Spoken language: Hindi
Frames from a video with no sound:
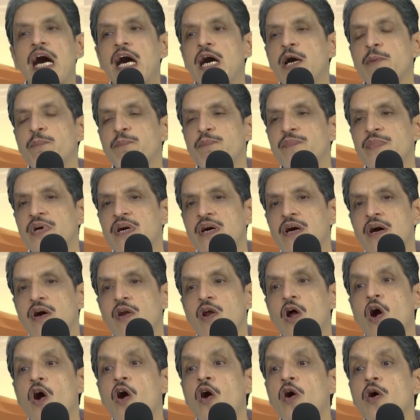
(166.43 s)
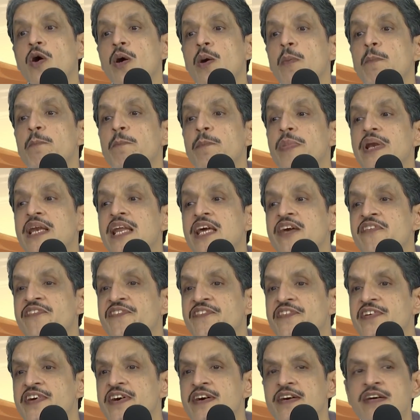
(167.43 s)
आप रॉन्ग
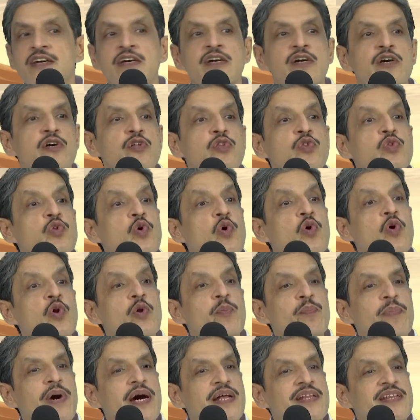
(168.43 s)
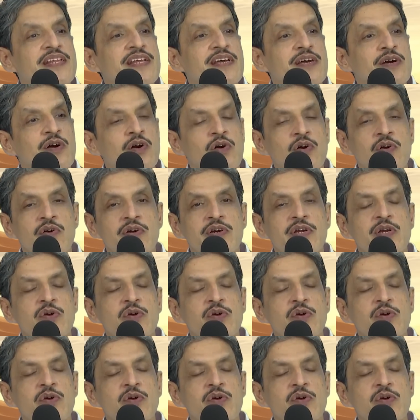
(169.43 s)
बिलीफ तोड़ पाते हो